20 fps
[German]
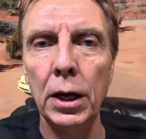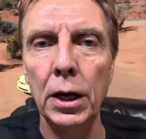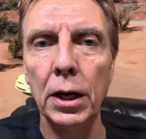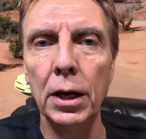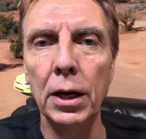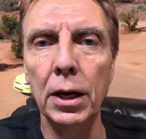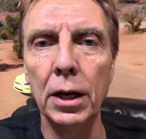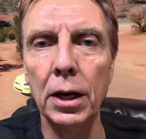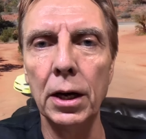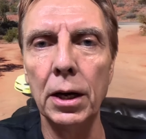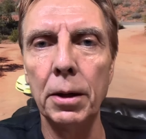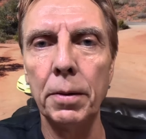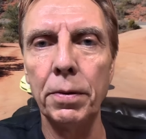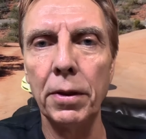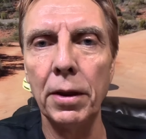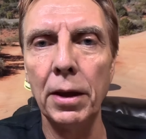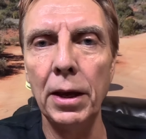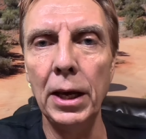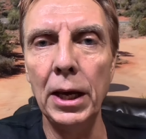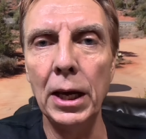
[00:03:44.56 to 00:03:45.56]
Äh,
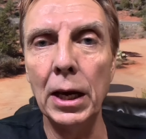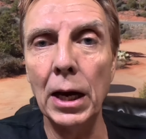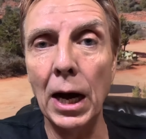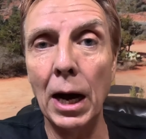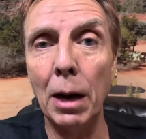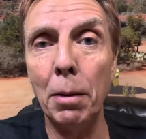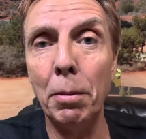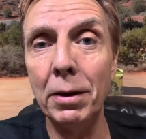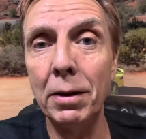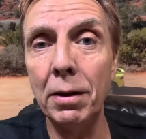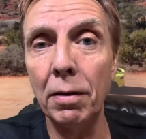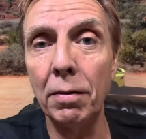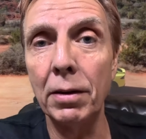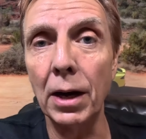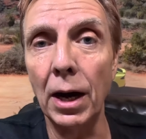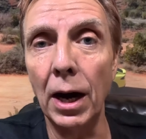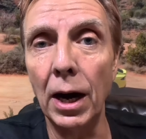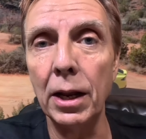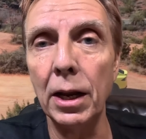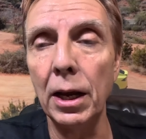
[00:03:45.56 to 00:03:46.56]
ich arbeite jetzt
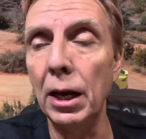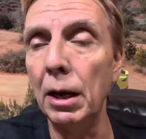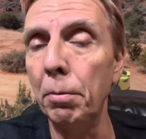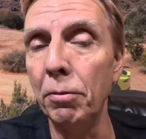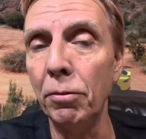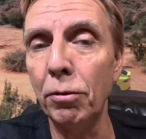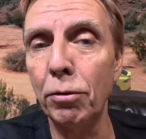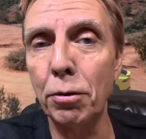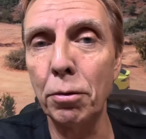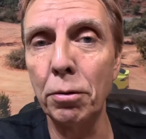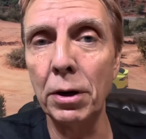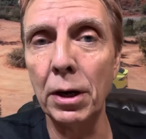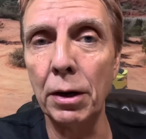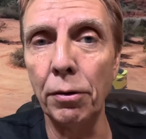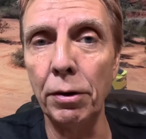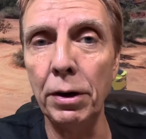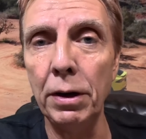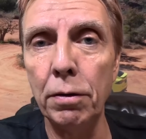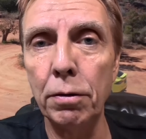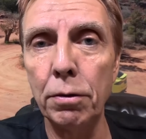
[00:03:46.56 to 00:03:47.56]
gerade im Screen,
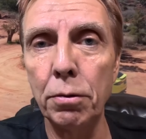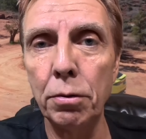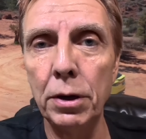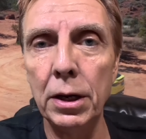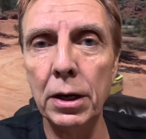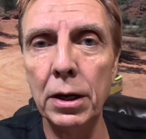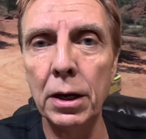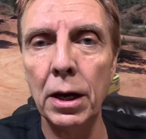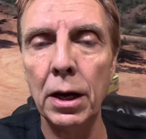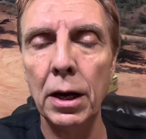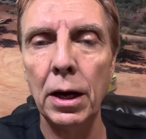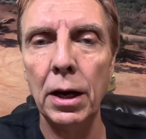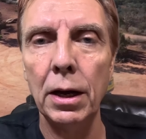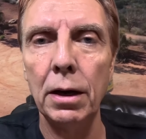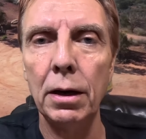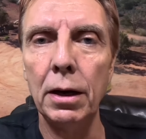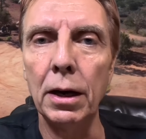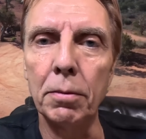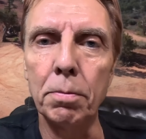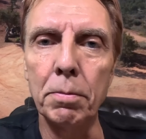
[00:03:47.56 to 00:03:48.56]
Greenscreen.
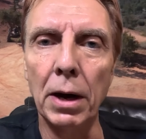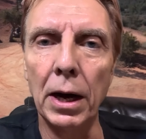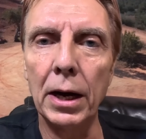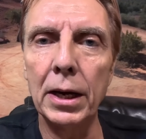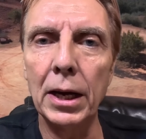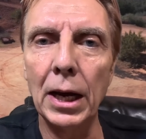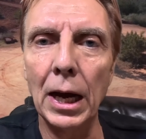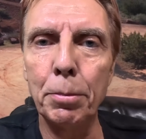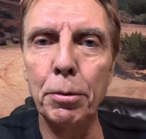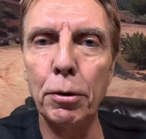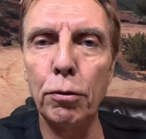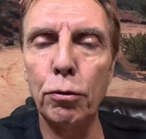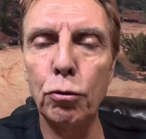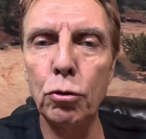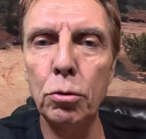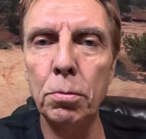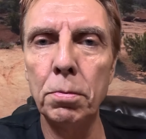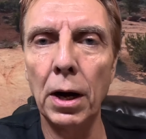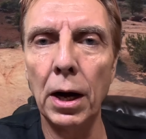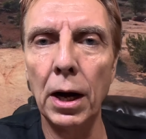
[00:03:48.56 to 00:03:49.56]
Das mache ich ab und
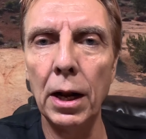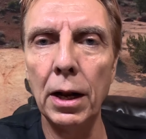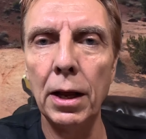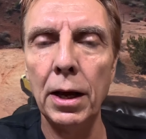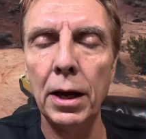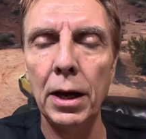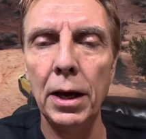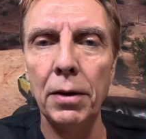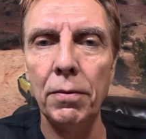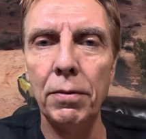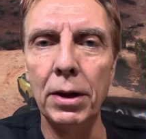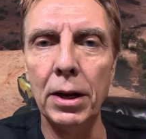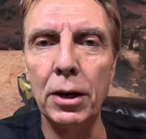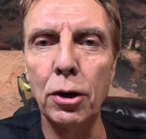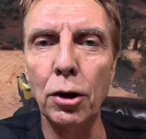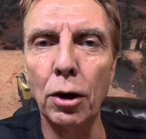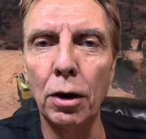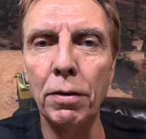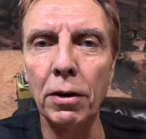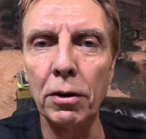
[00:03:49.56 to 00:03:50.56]
zu mal, wenn ich
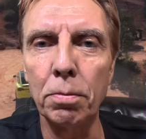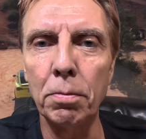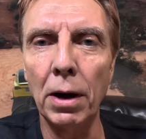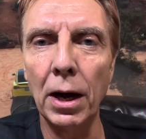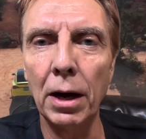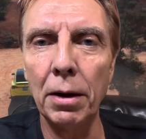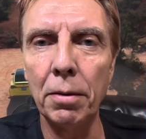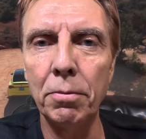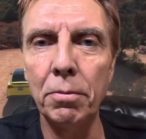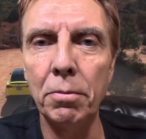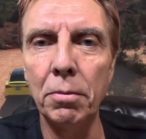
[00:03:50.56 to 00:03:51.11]
irgendwas machen